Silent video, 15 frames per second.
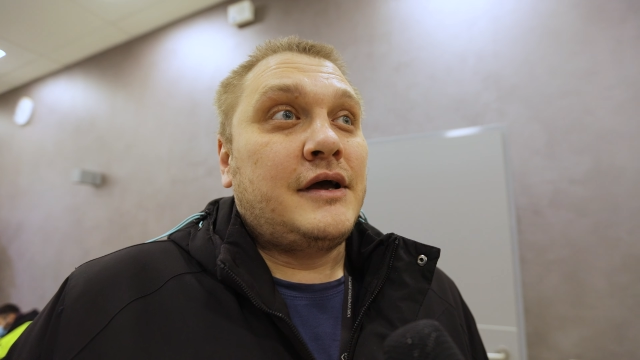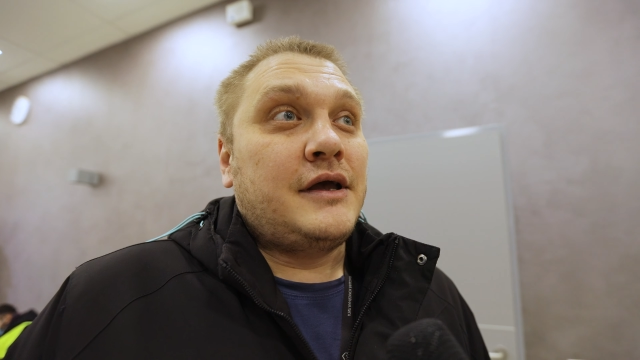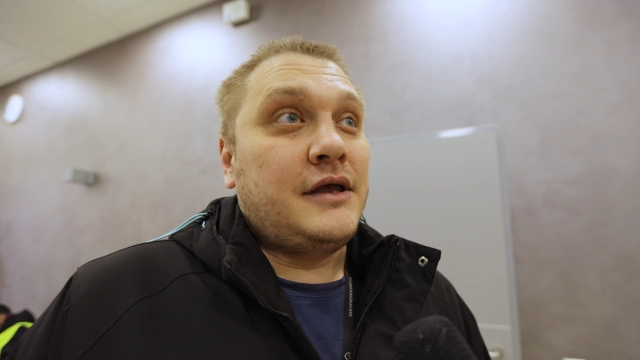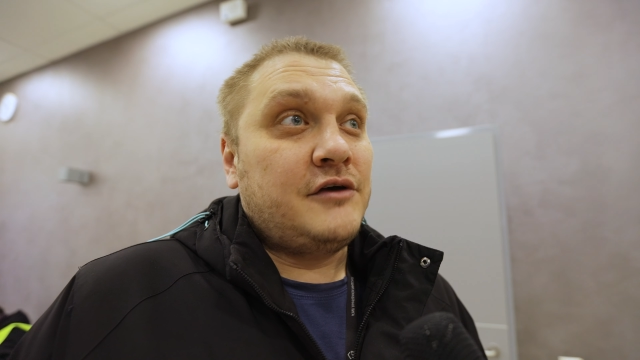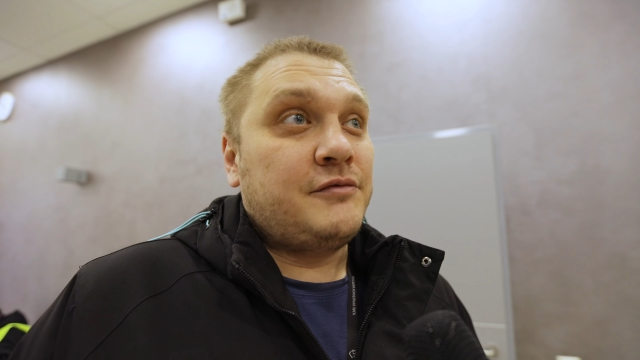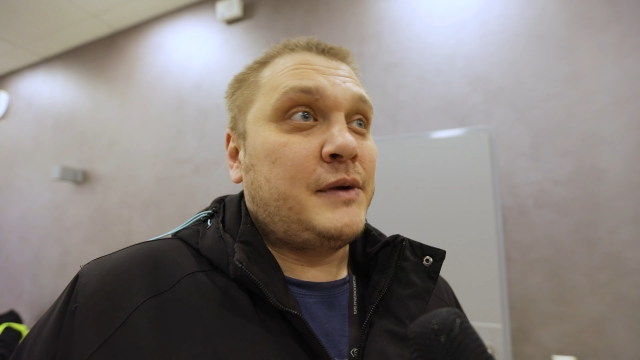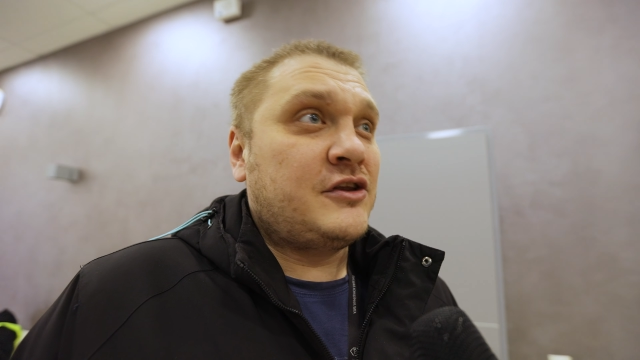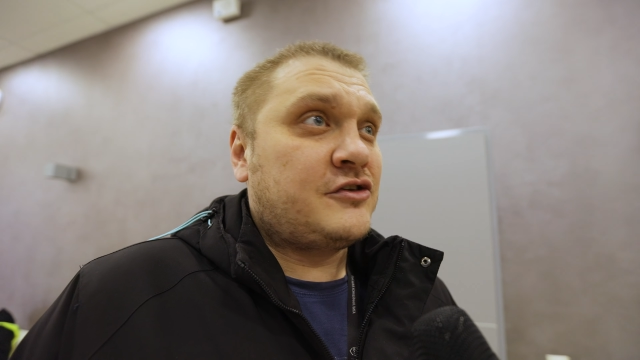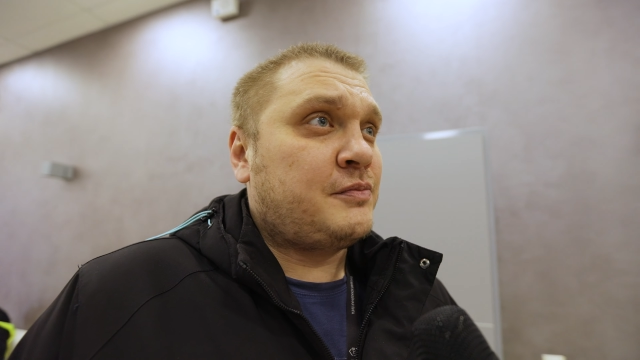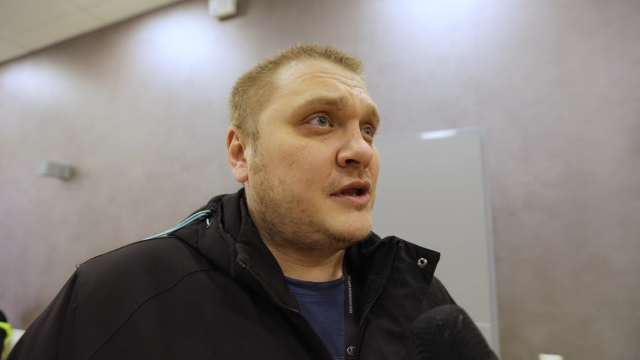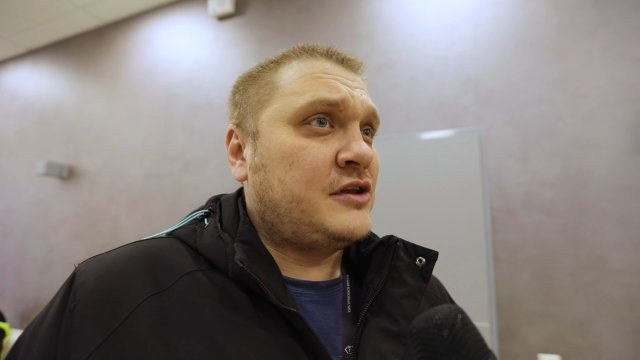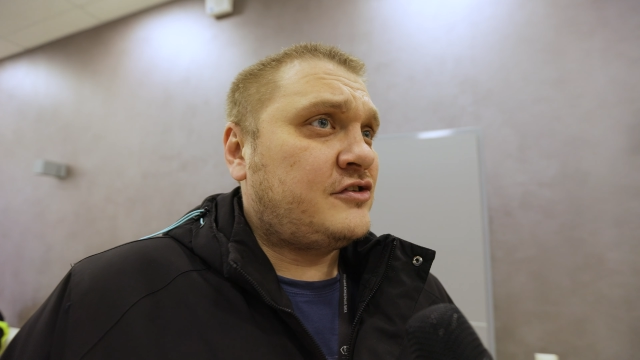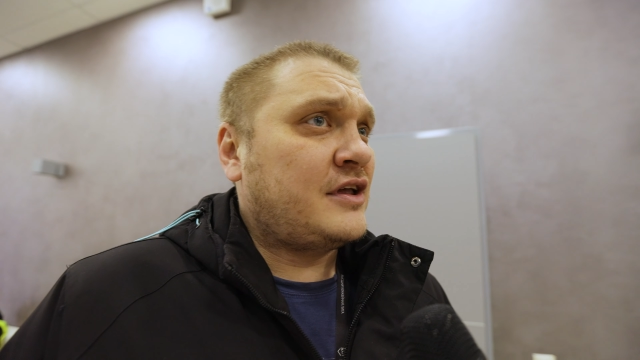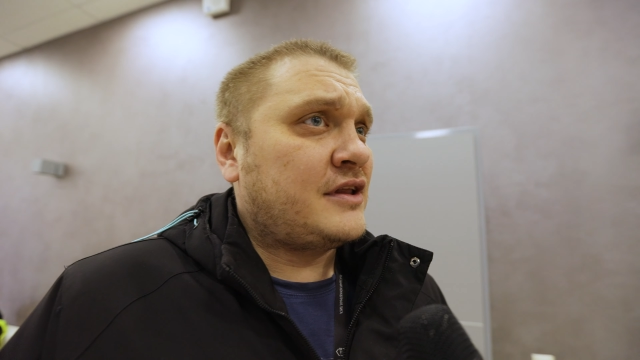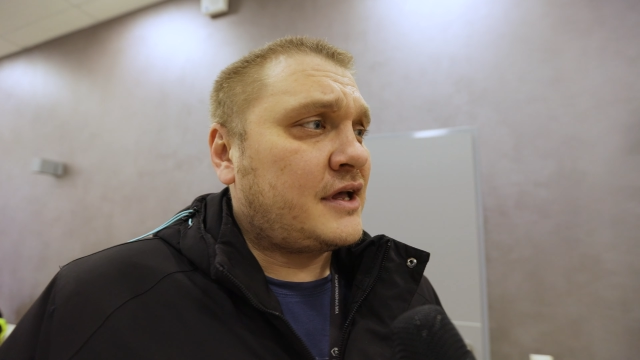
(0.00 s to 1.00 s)
И, в
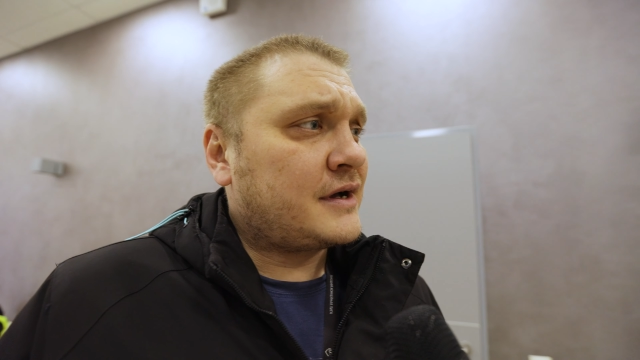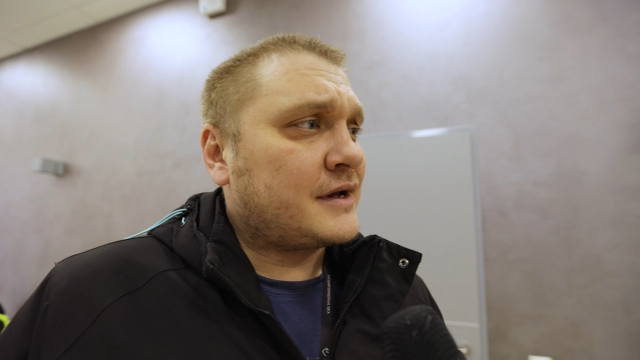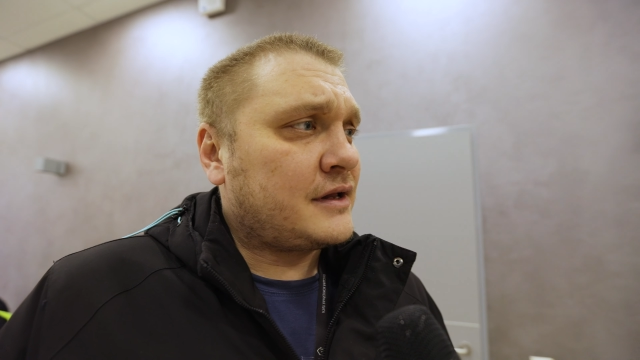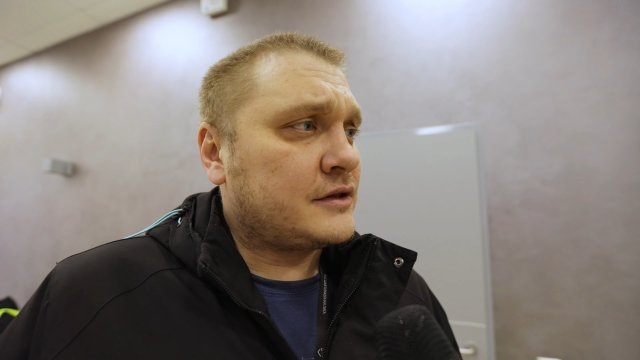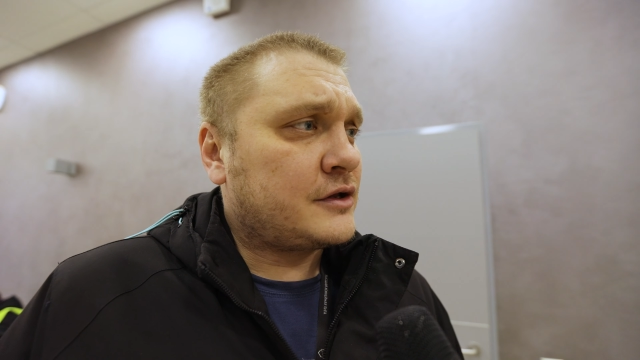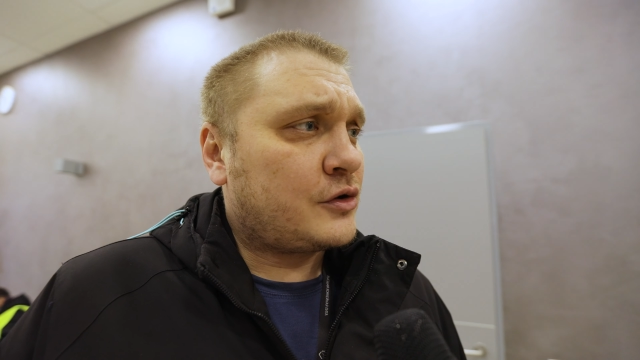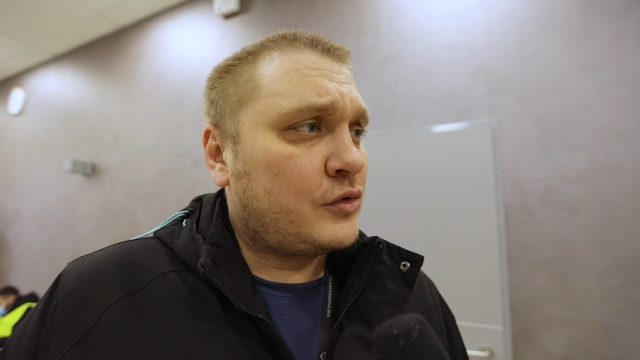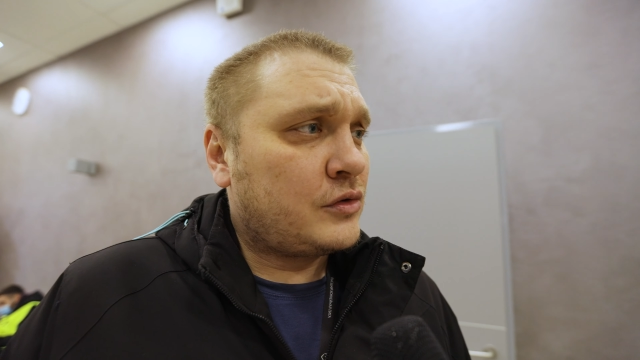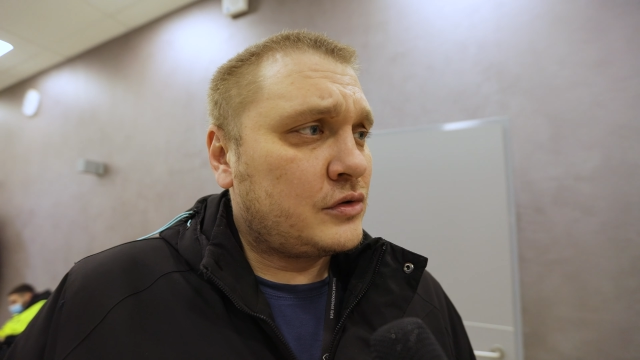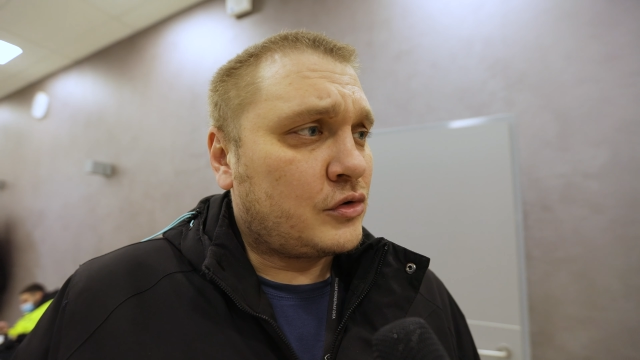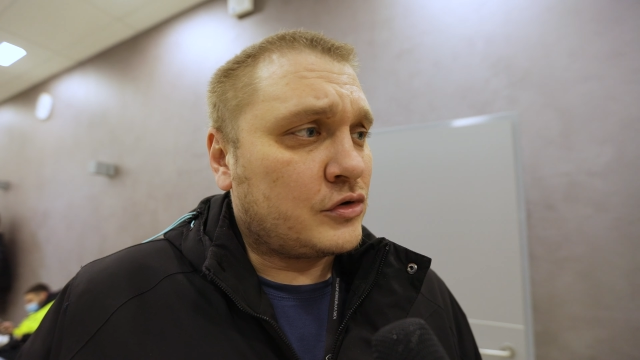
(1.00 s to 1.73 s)
принципе, Енисей наиграл на гол,